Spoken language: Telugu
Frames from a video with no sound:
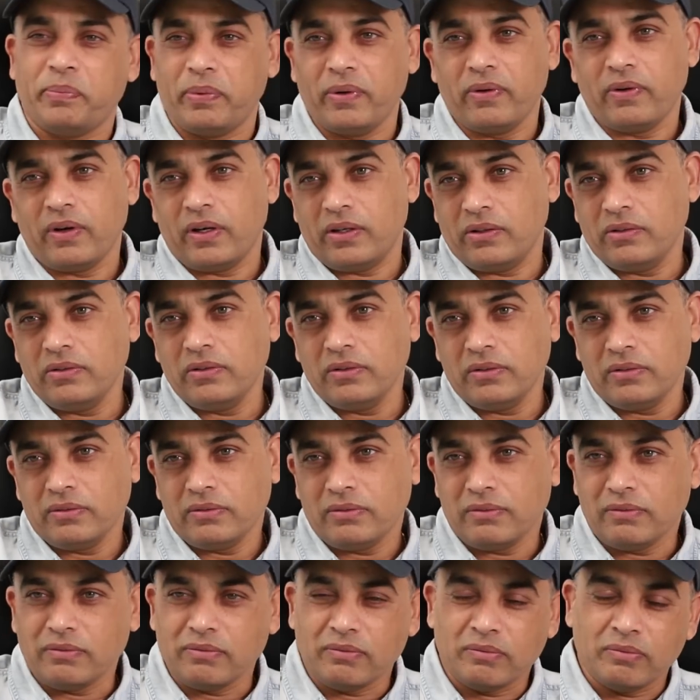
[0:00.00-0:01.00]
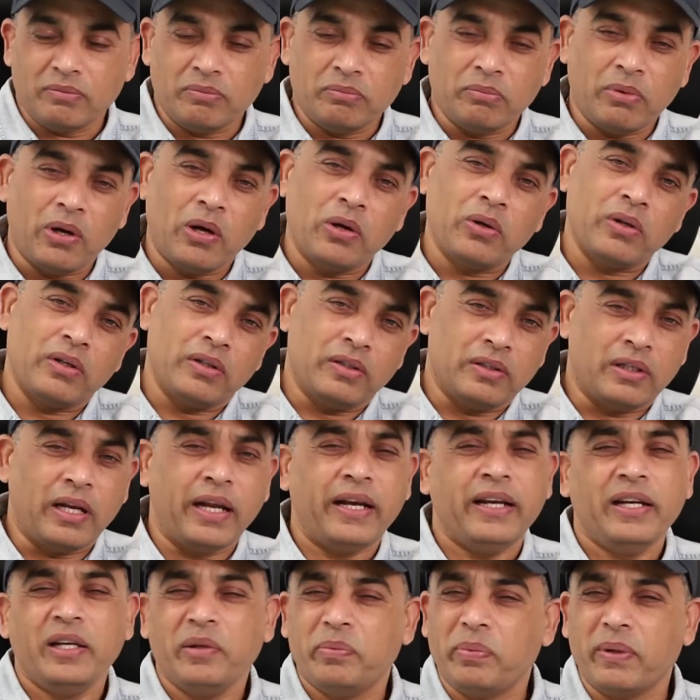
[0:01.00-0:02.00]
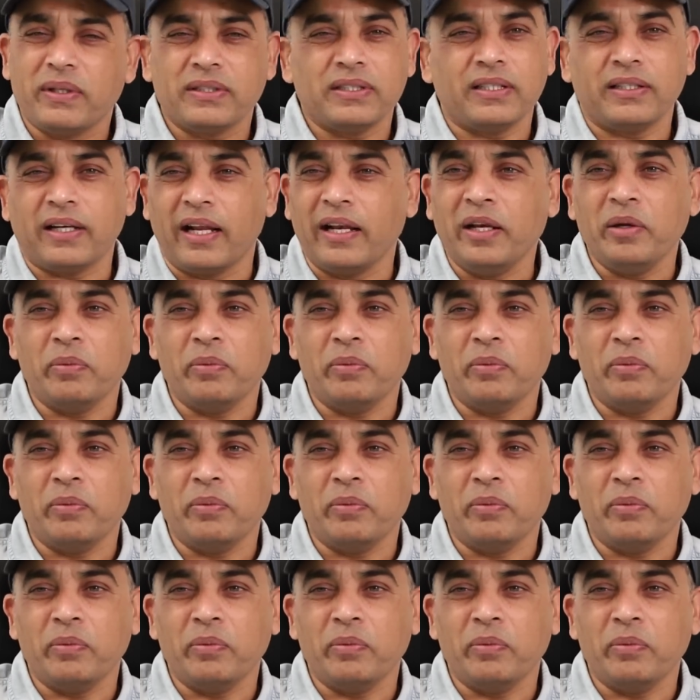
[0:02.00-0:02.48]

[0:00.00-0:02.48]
చెప్పేవాడు బాగు నైంటీ పర్సెంట్